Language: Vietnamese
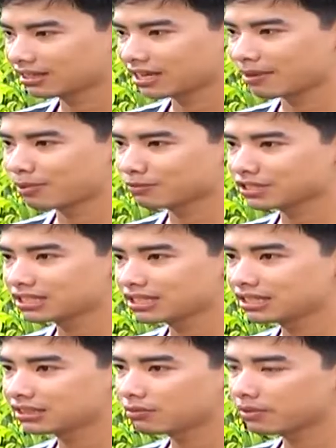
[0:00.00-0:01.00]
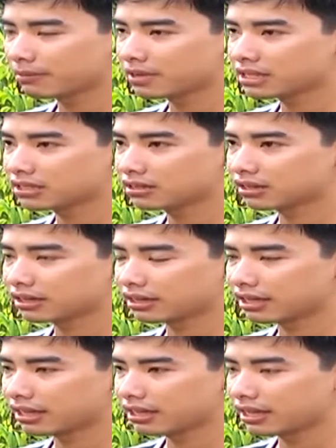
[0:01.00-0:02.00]
là một sinh viên tốt nghiệp ở trường
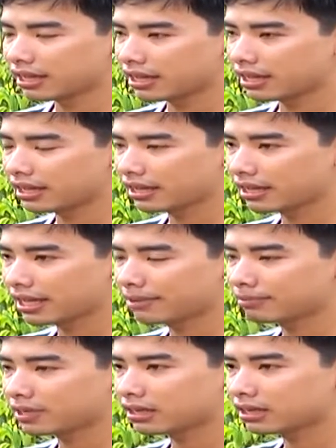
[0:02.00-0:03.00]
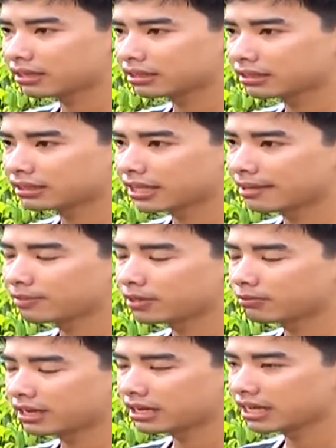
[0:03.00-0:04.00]
em ờ, em
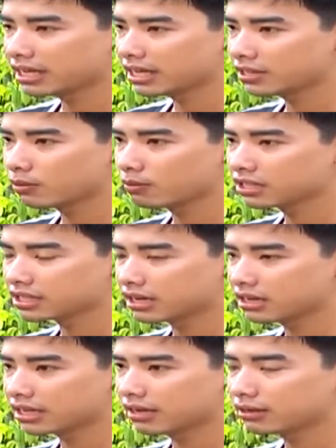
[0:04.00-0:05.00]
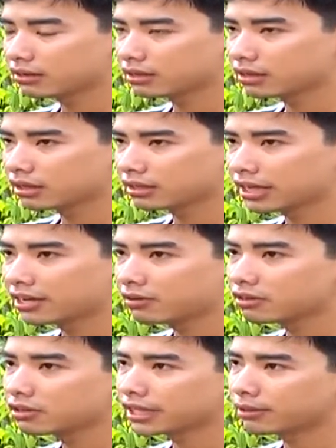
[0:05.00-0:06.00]
tình nguyện đăng ký nghĩa vụ quân sự để để
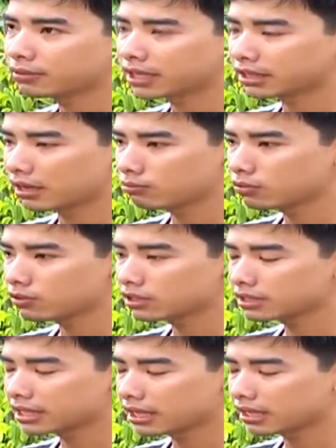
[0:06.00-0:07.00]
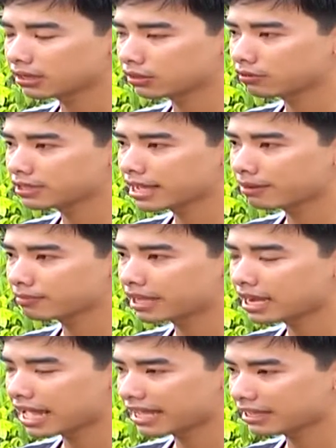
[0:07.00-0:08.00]
nó gắn theo truyền thống của cha, của cha ông
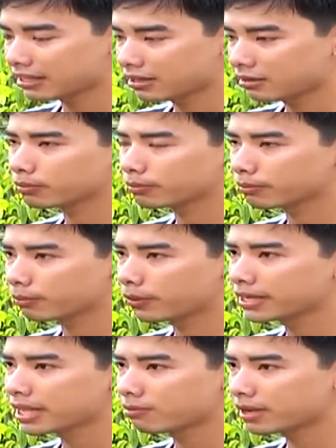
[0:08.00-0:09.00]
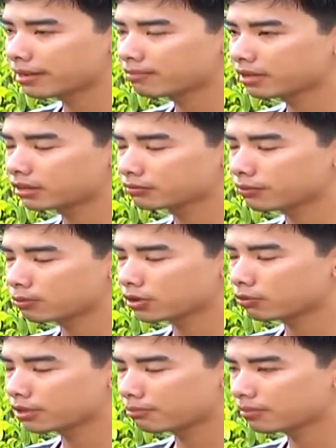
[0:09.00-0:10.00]
để lại nguyện vọng của em là được phục
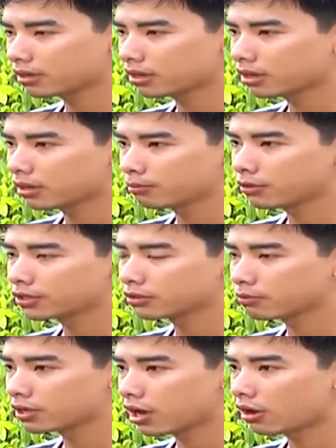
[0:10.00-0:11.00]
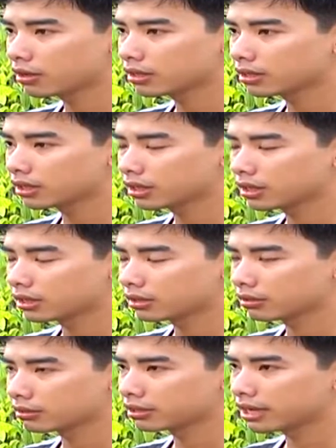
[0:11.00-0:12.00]
vụ trong môi trường quân đội
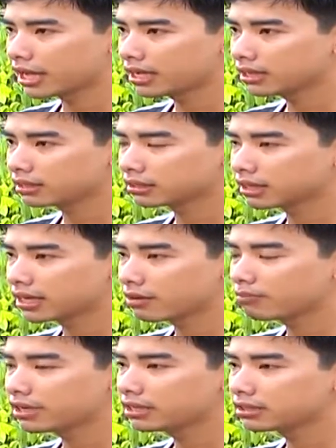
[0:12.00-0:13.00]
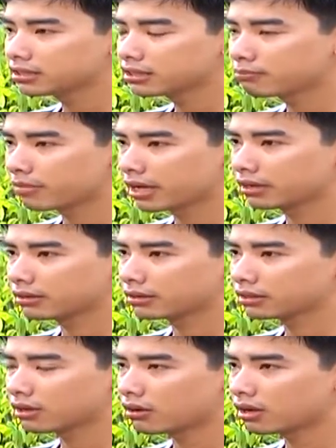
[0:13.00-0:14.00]
ờ, để để cống hiến sức mình
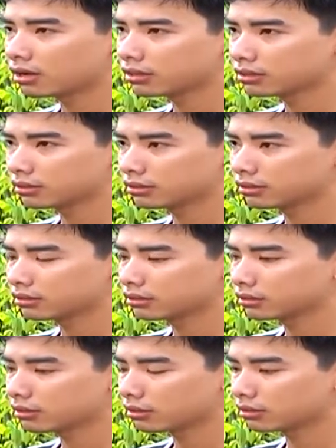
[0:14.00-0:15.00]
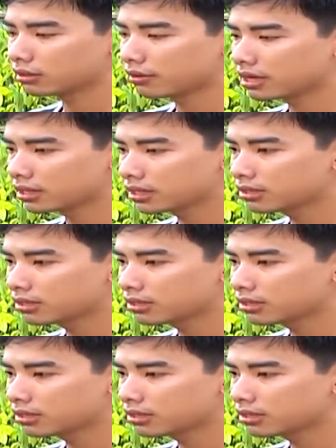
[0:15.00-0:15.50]
cho cho, cho đất